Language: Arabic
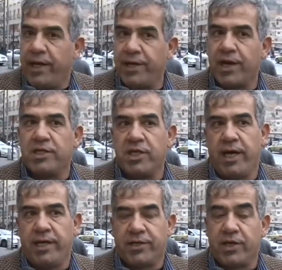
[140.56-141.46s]
يعني
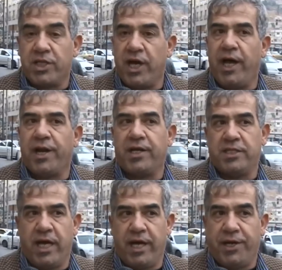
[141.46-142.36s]
رجاء رجاء
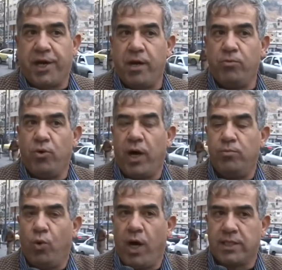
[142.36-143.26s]
رجاء ارحموا
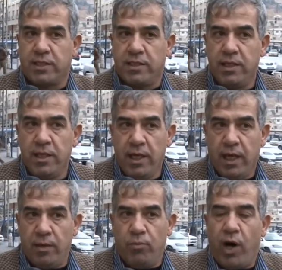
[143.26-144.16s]
هالمواطن
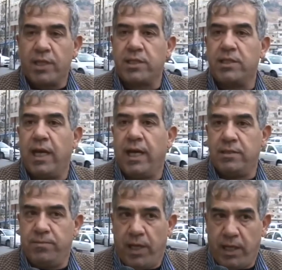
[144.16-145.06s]
المواطن قاعد
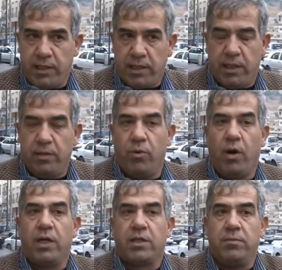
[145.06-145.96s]
بعاني
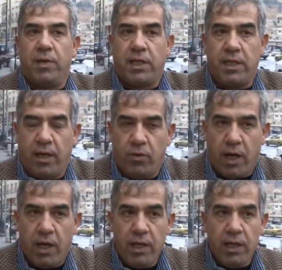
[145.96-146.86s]
المواطن ماكل هوا
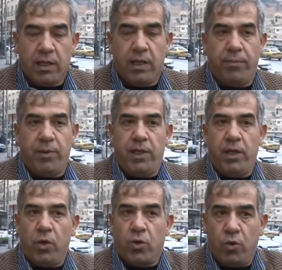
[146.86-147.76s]
قبل
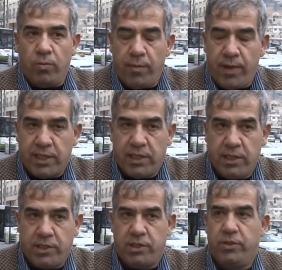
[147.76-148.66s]
الحكومة ما
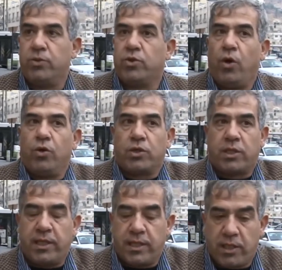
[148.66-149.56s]
تيجي
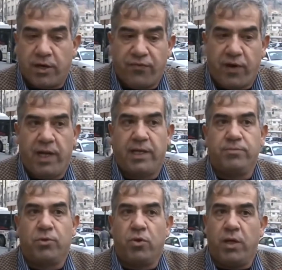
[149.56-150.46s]
وتحط ترفع
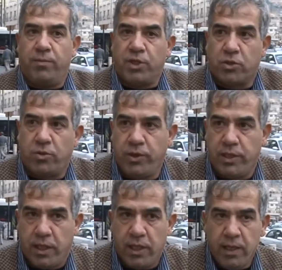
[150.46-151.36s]
لازم يكون لها
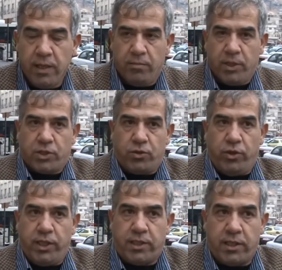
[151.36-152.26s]
مشروعية
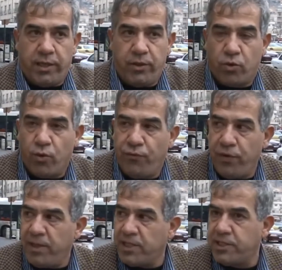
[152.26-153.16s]
مشروعيتها أن يكون في
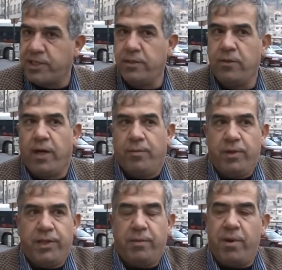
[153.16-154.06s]
مجلس نواب
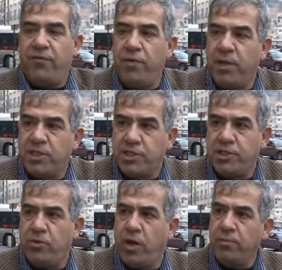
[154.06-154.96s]
إذا ما في مجلس
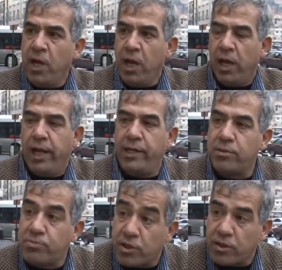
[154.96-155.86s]
نواب ليش
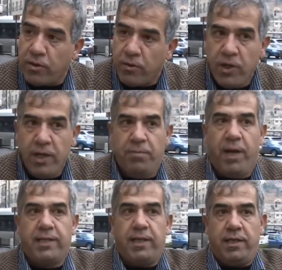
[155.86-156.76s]
بتطلع
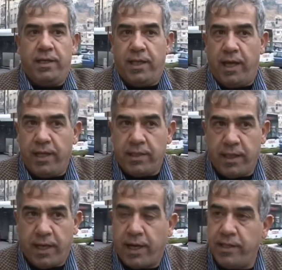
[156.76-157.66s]
بعدين إذا أنت
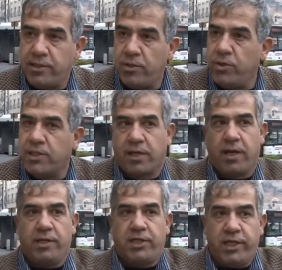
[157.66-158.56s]
يا رئيس
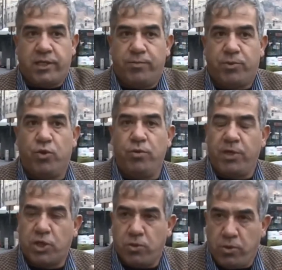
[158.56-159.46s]
الوزراء جيت بدون
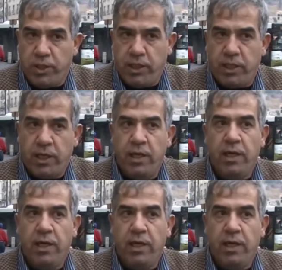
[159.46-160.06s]
مشروعية